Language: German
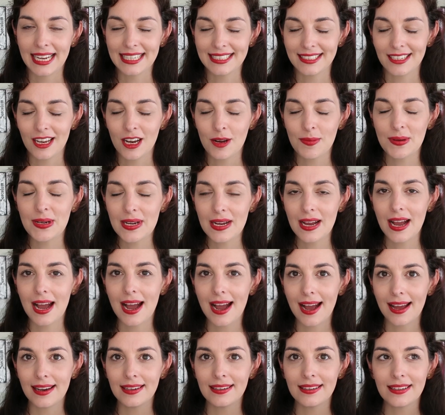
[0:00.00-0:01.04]
Ich glaube,
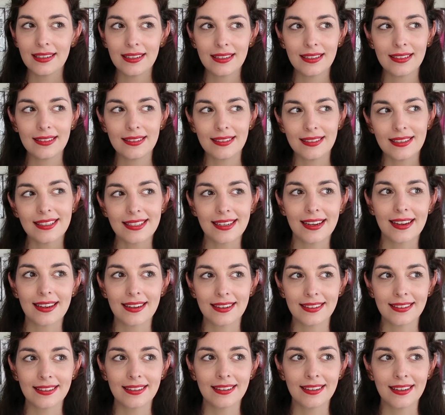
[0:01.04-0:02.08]
alle
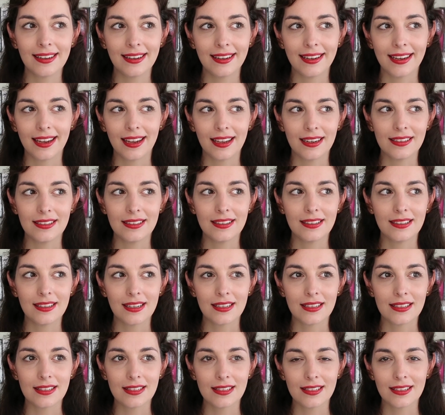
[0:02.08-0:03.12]
Leseratten kennen
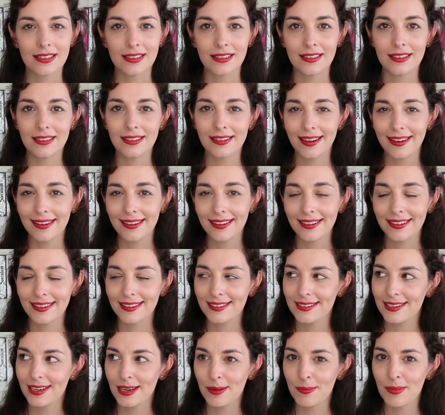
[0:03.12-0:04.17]
das äh,
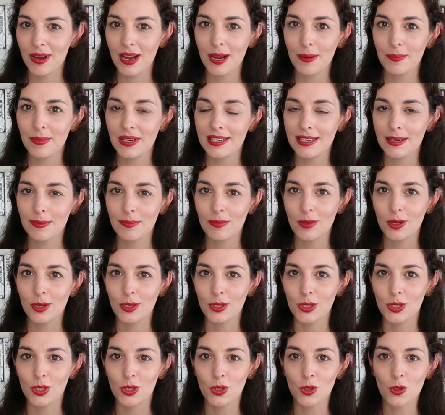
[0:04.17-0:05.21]
leidliche Thema mit dem
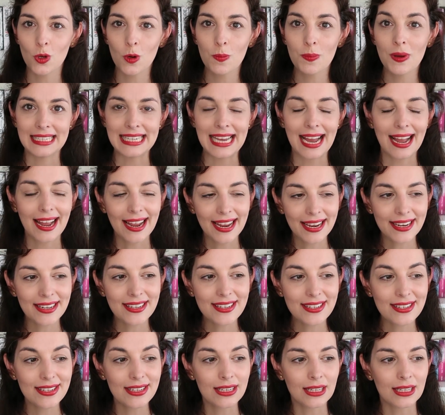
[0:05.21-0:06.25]
Sub. Die
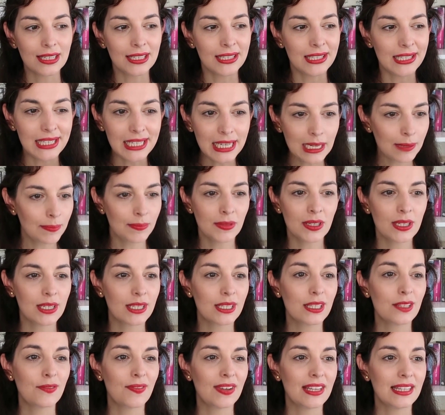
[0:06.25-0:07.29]
einen lieben
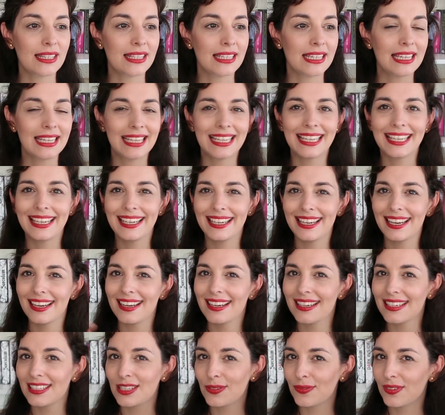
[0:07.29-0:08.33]
es, wenn sie
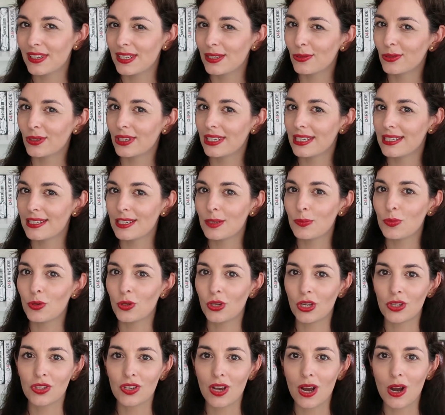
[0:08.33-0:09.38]
ganz viele ungelesene
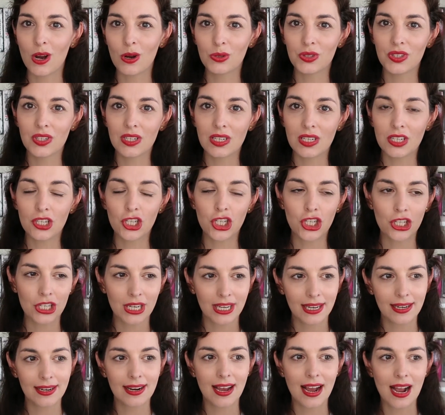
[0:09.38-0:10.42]
Bücher zu Hause
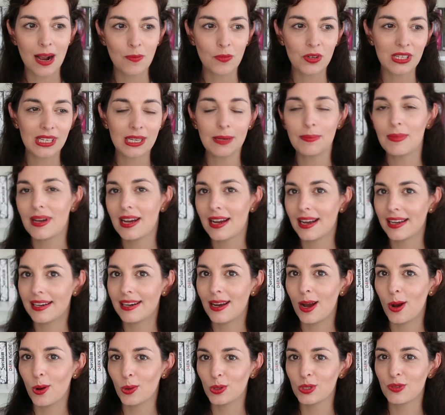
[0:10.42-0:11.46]
stehen haben und immer
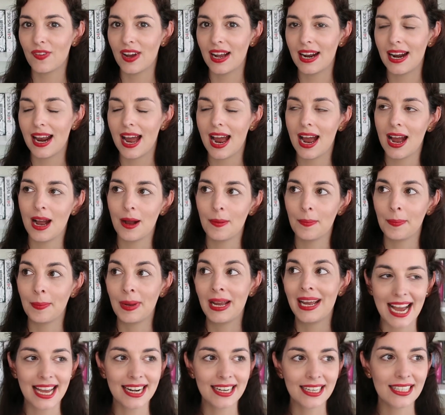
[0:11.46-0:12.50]
eine Auswahl
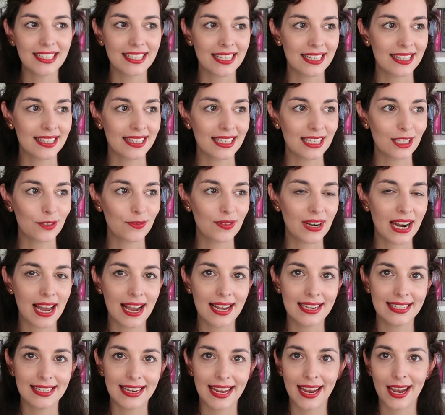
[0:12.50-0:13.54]
haben. Andere setzt das
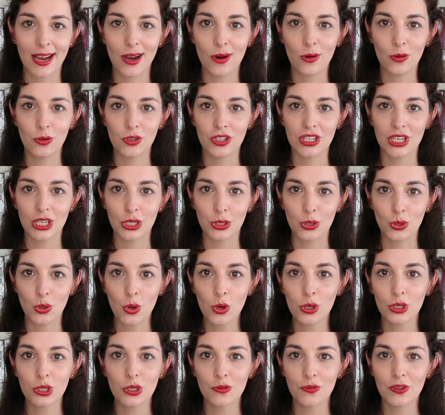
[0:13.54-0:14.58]
vielleicht eher unter
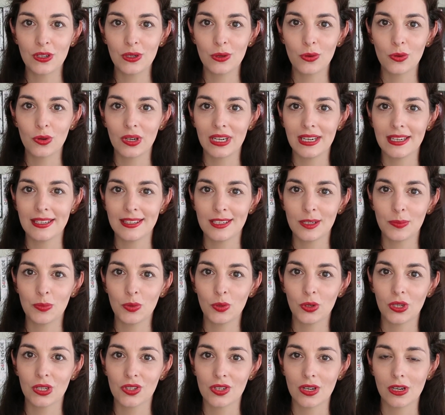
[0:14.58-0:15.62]
Druck, zu viele ungelesene
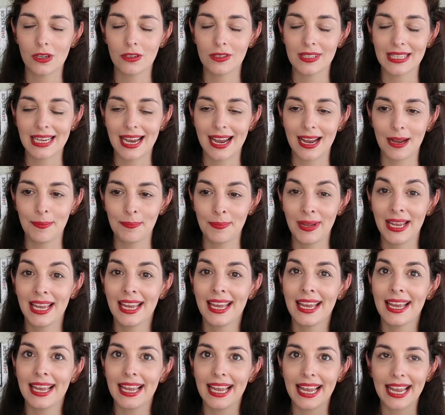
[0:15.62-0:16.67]
Bücher zu Hause haben.
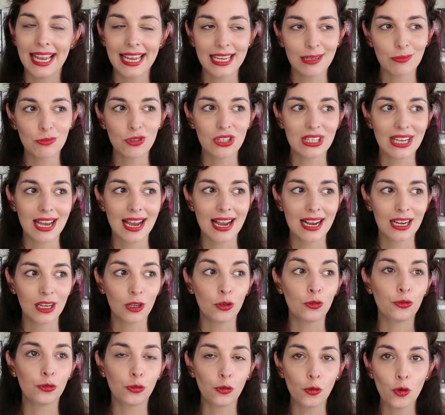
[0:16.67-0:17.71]
Ich muss
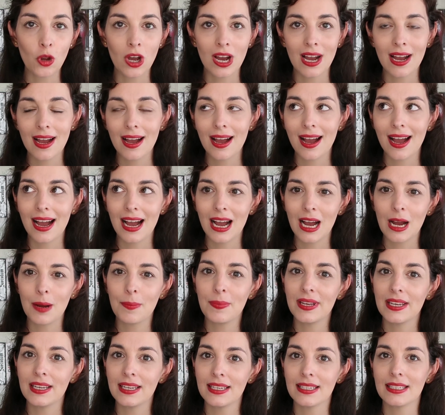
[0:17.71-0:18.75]
sagen, früher
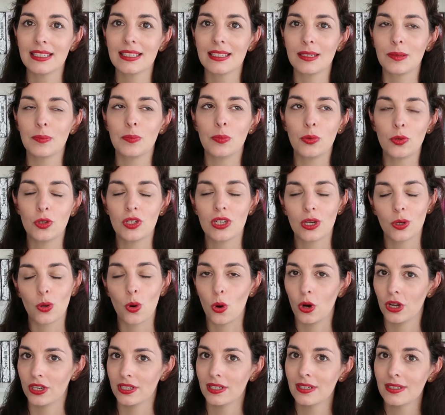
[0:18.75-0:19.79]
habe ich Bücher
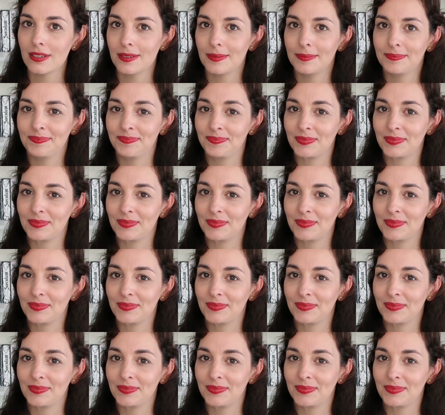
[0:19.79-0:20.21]
gehortet.